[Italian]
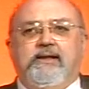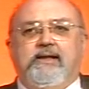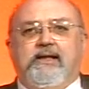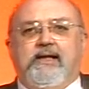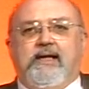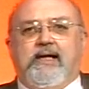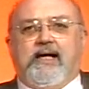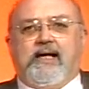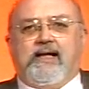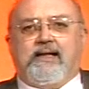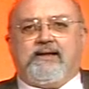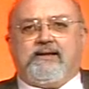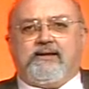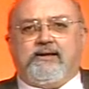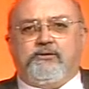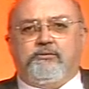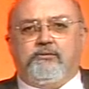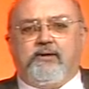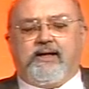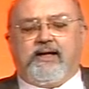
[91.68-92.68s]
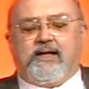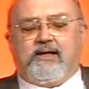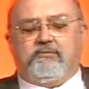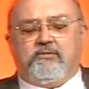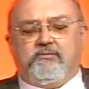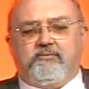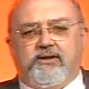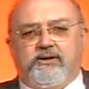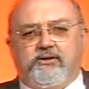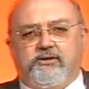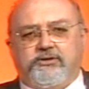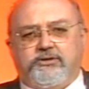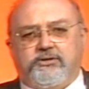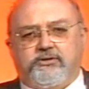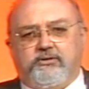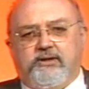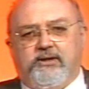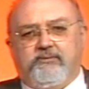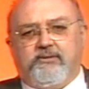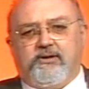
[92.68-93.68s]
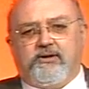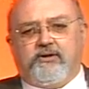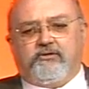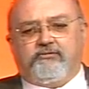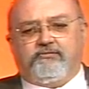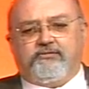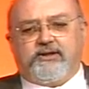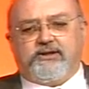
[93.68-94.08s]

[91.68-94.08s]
Le altre due che al momento sono nei playoff,